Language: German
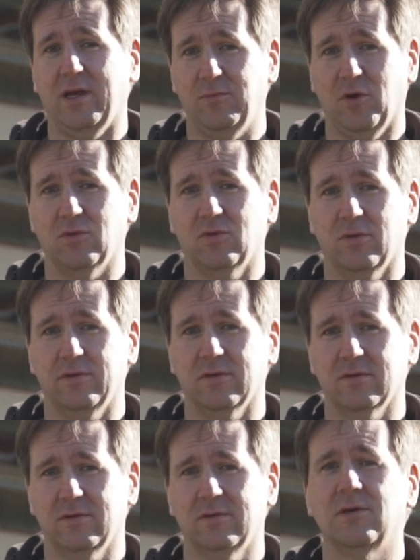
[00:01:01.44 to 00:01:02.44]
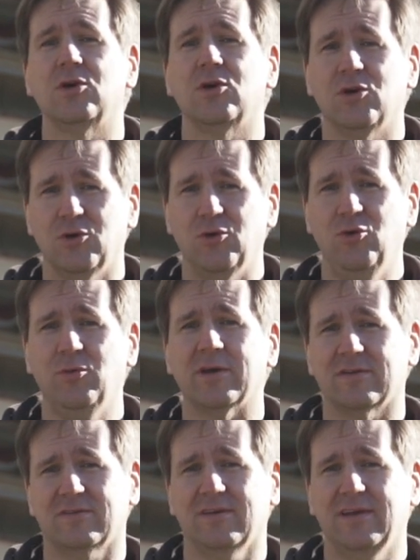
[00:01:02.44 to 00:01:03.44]
einbauen konnte.
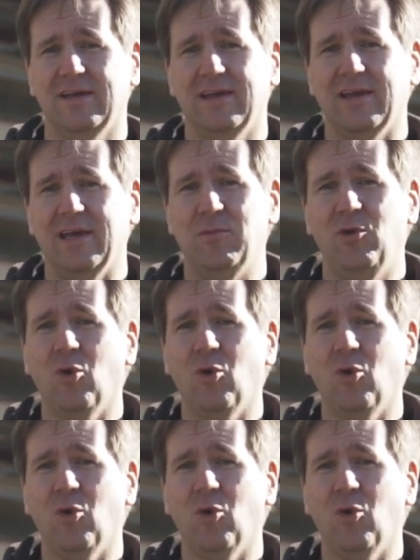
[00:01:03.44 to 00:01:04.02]
Übrigens, im